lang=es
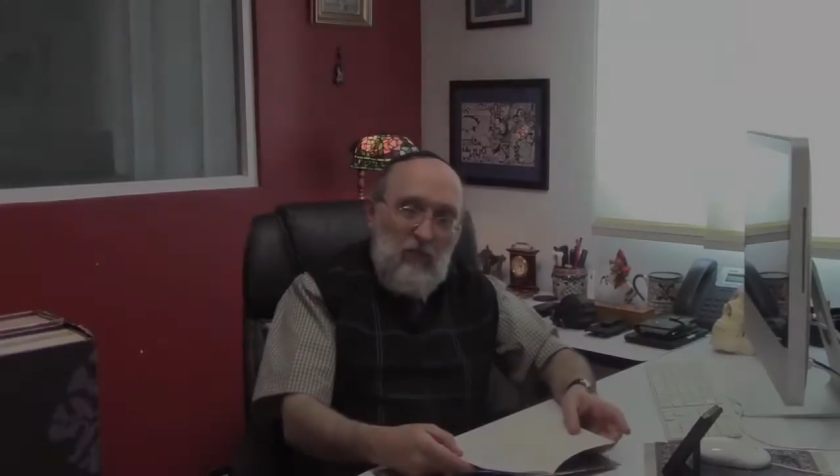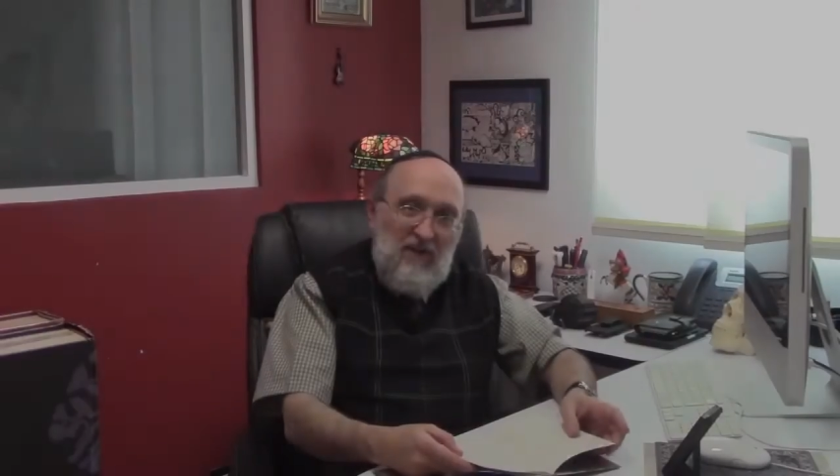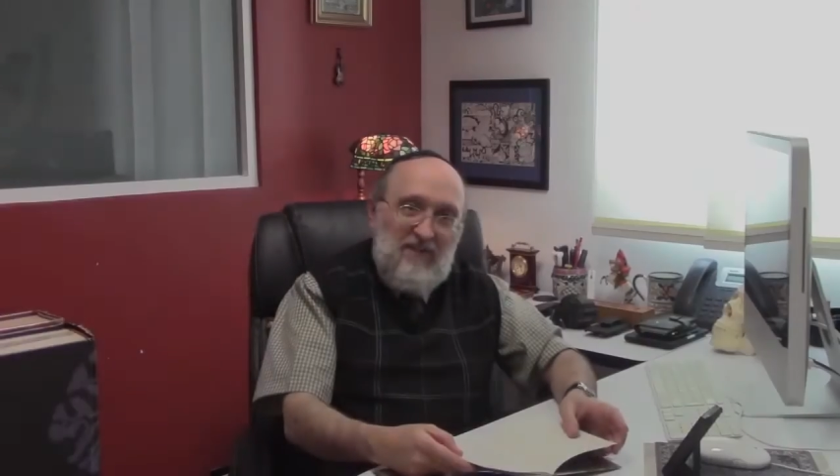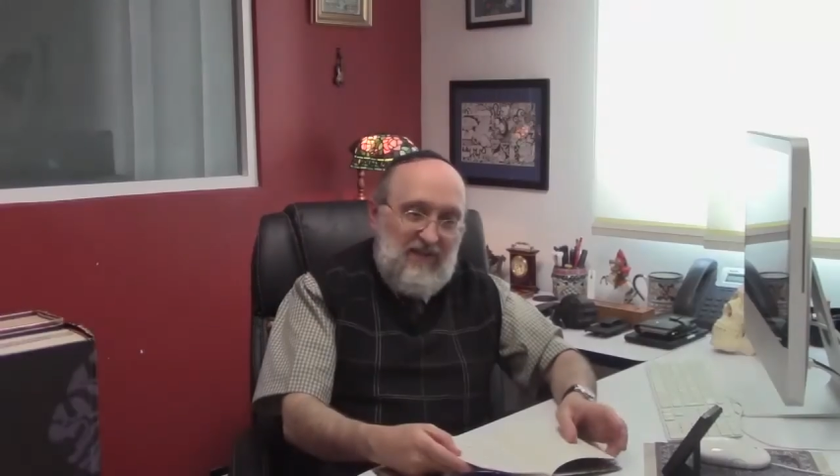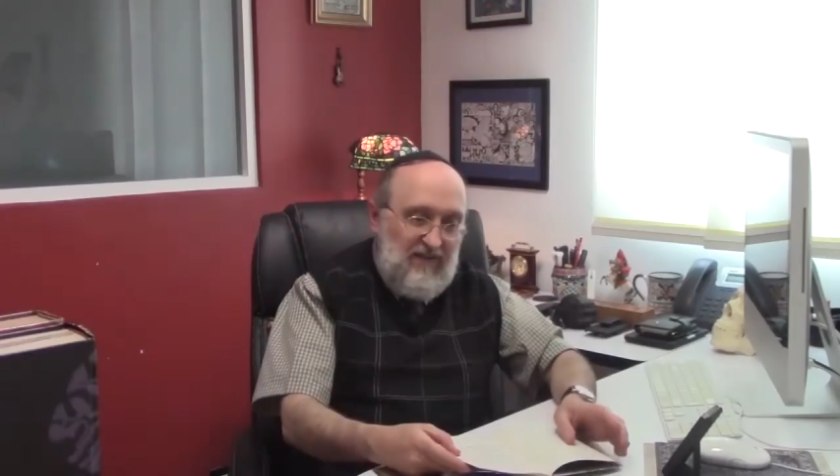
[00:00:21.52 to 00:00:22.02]

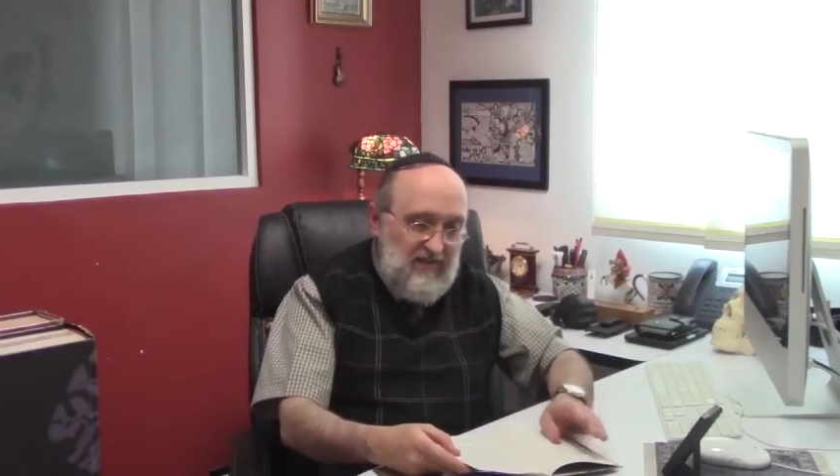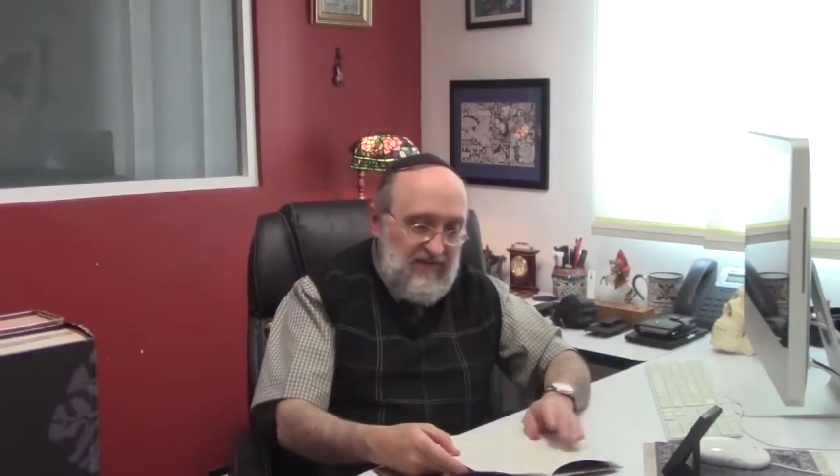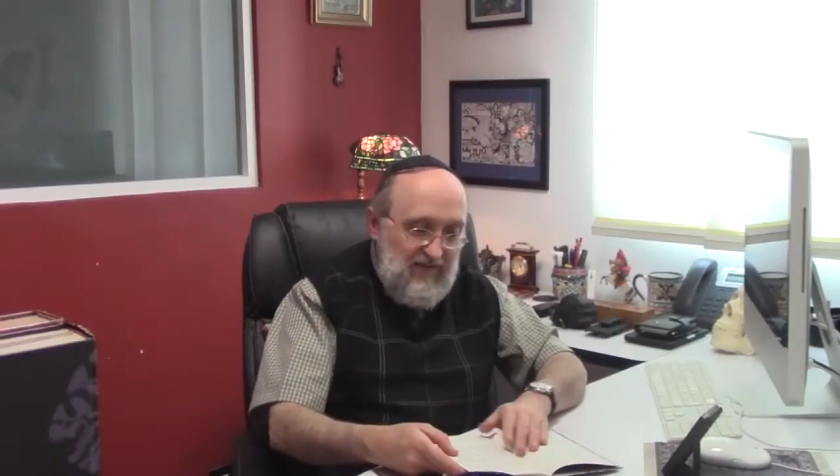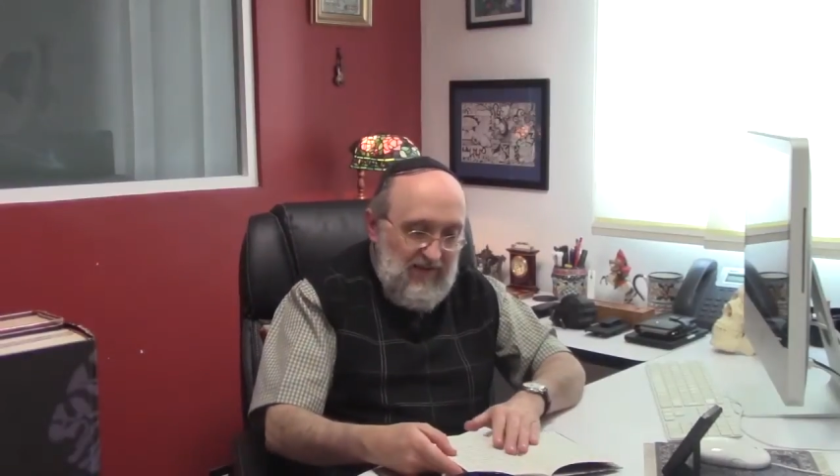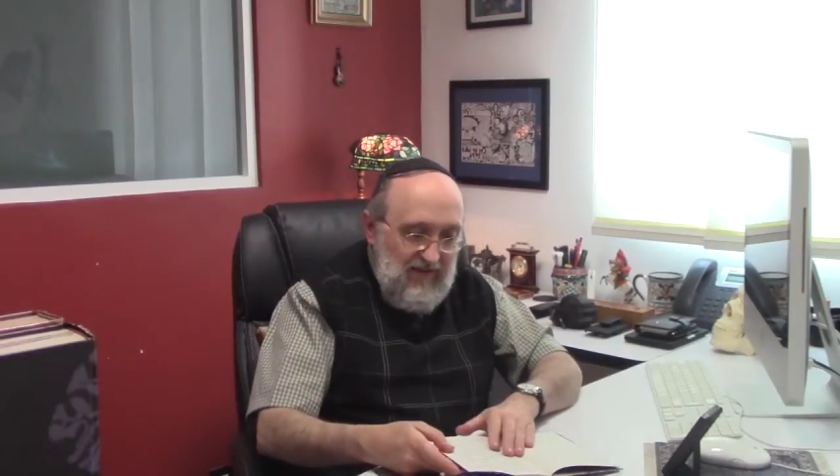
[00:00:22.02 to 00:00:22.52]
Buenas
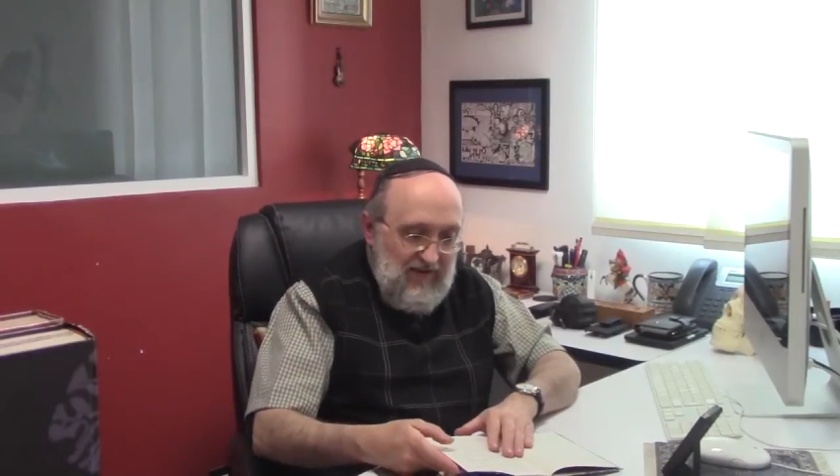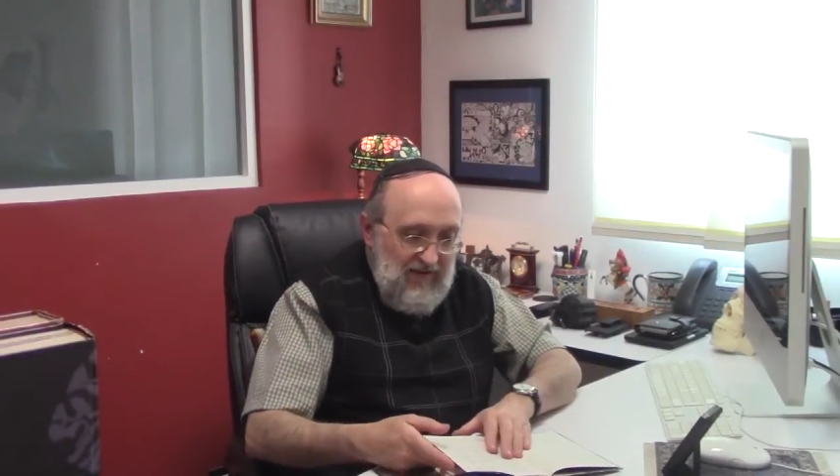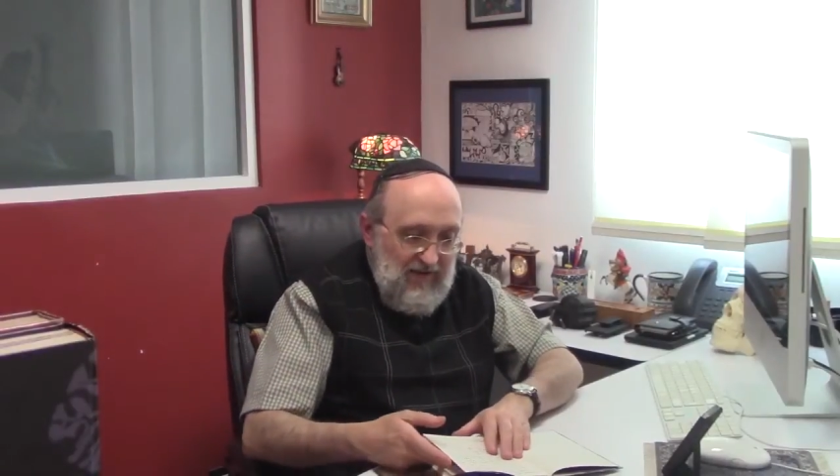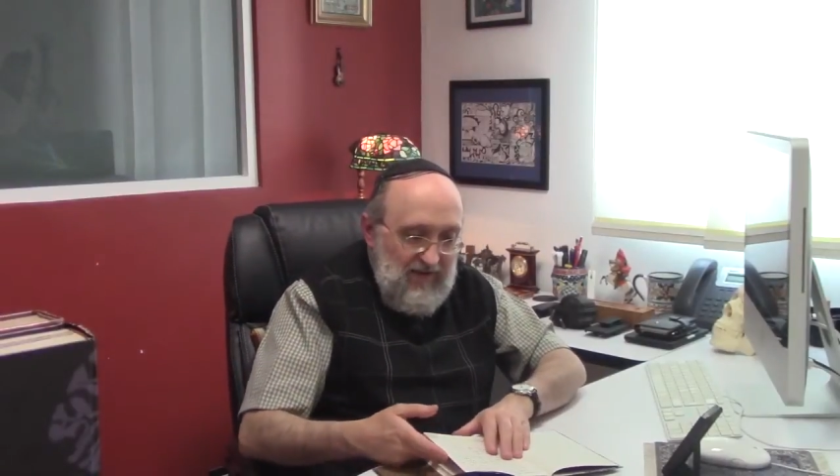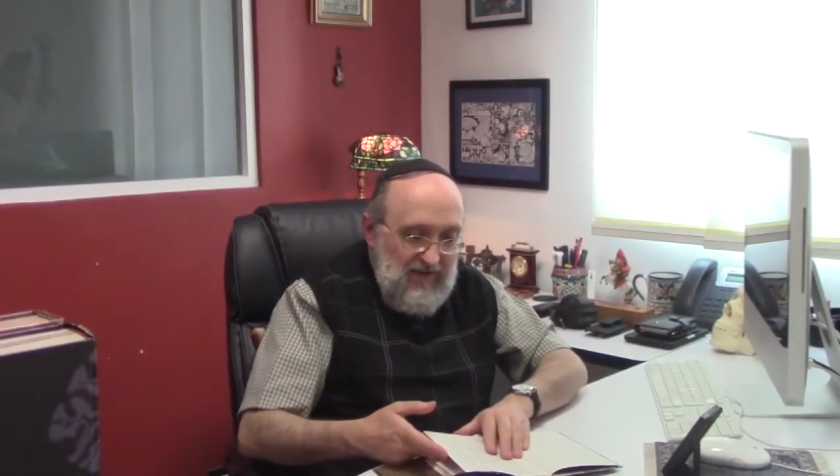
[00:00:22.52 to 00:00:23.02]
tardes.
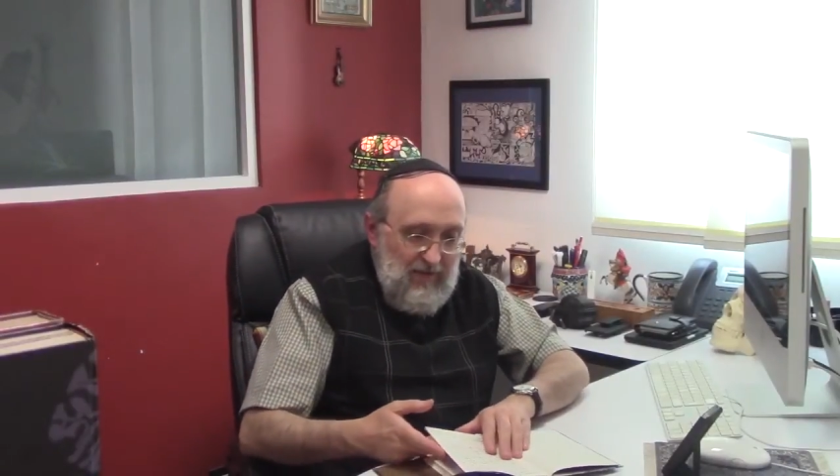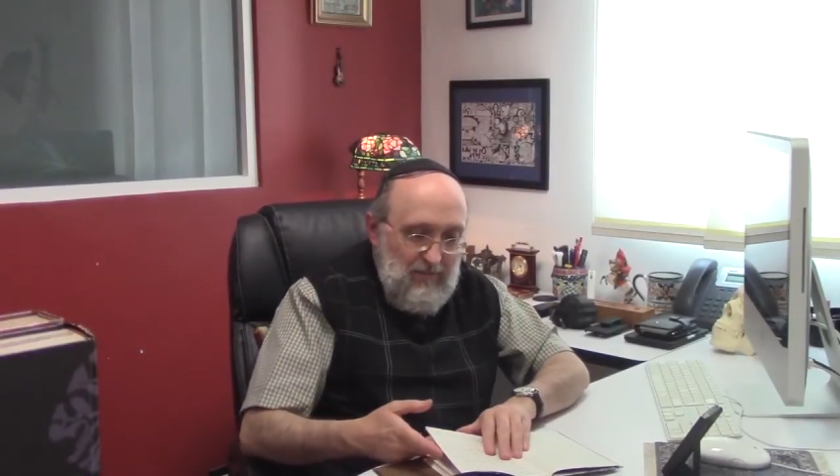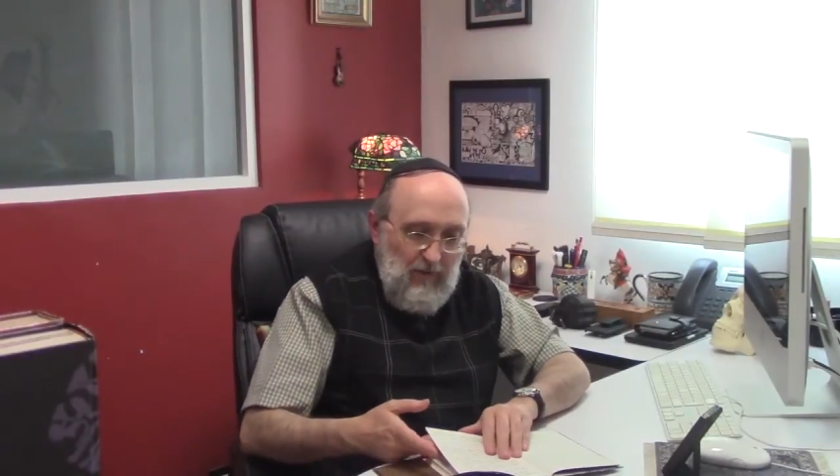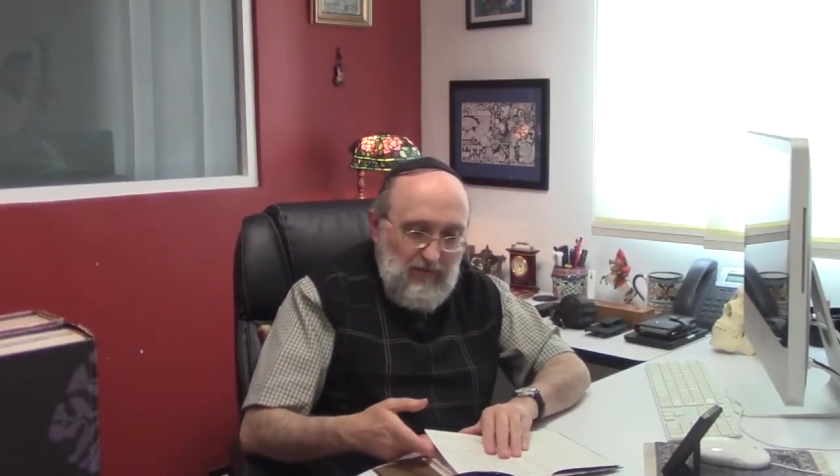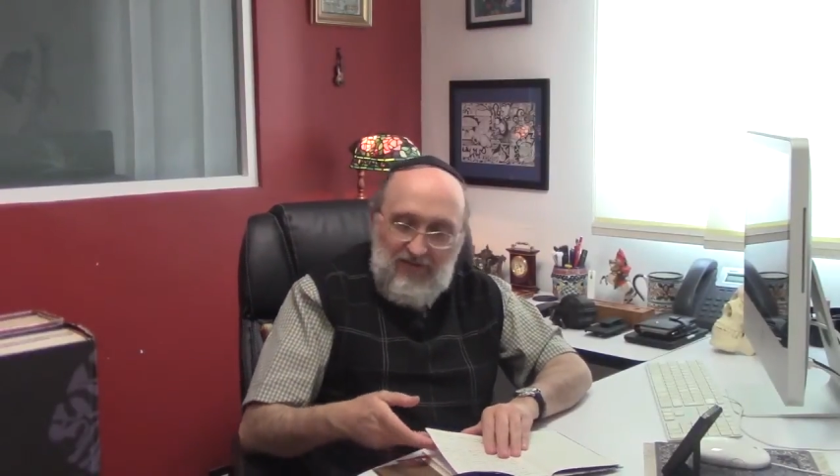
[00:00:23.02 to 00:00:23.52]

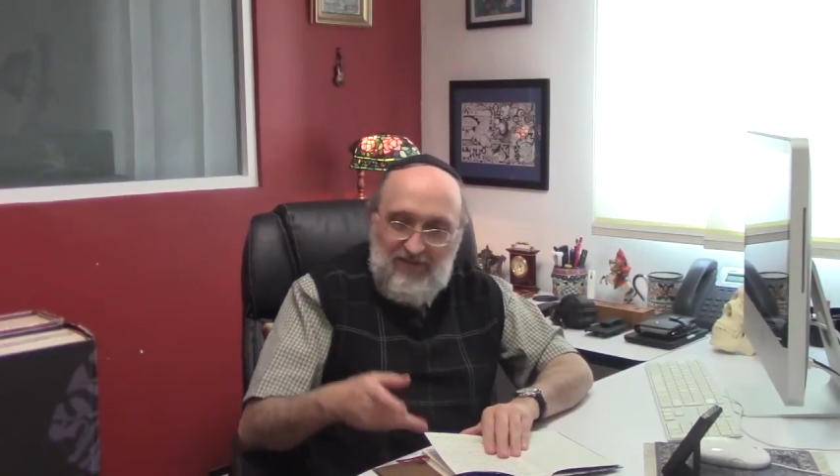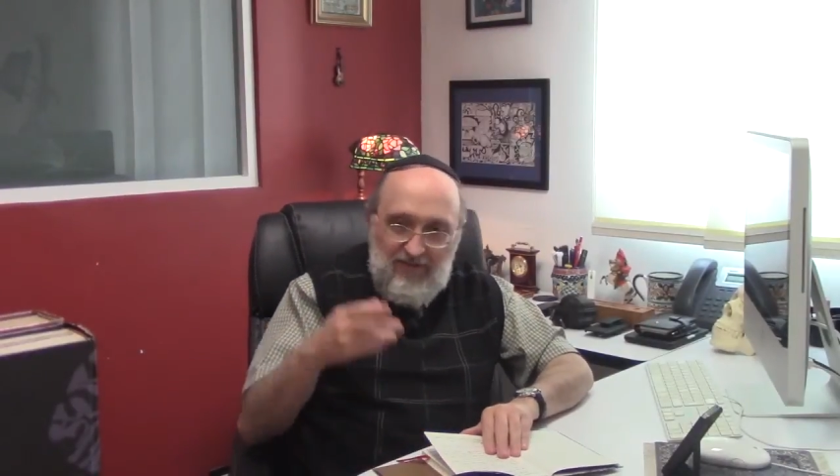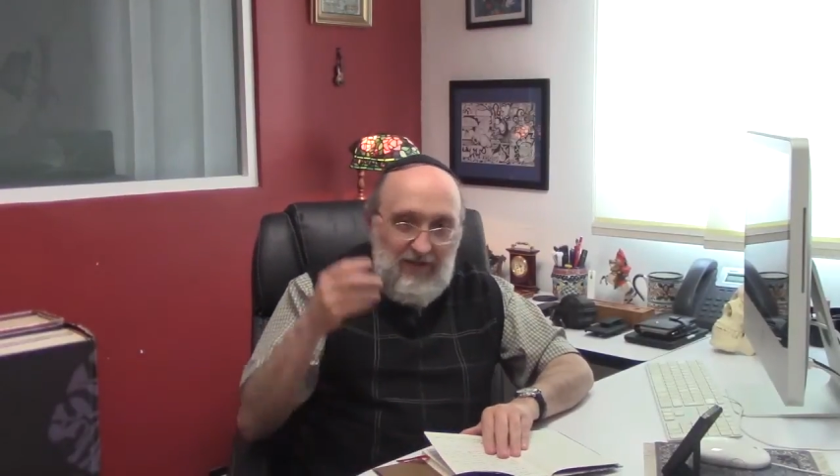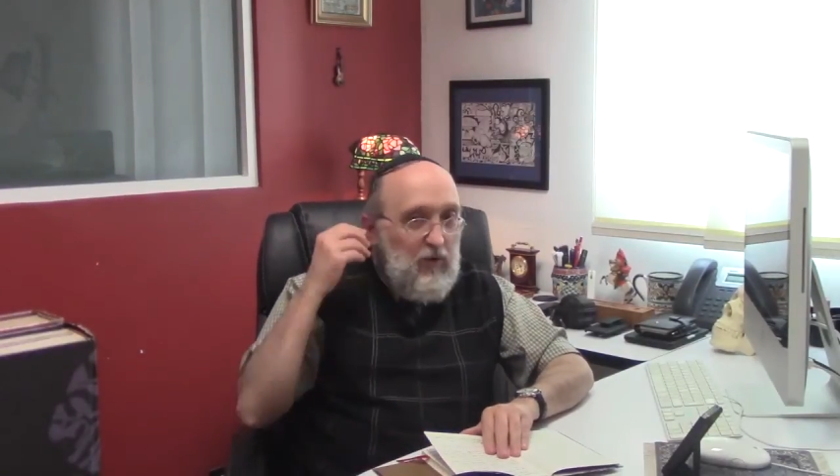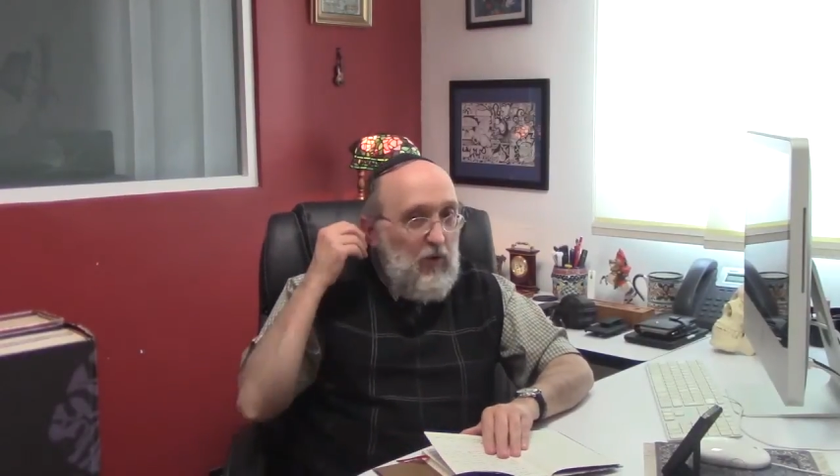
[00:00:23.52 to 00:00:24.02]
Vamos a
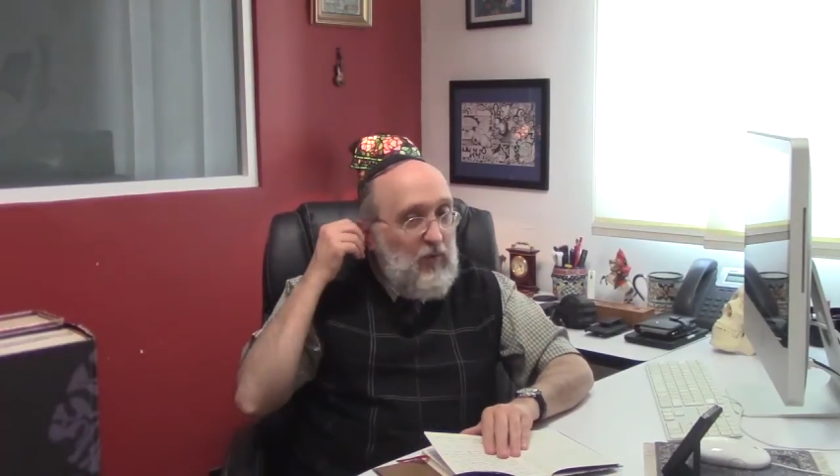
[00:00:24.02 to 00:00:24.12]
seguir con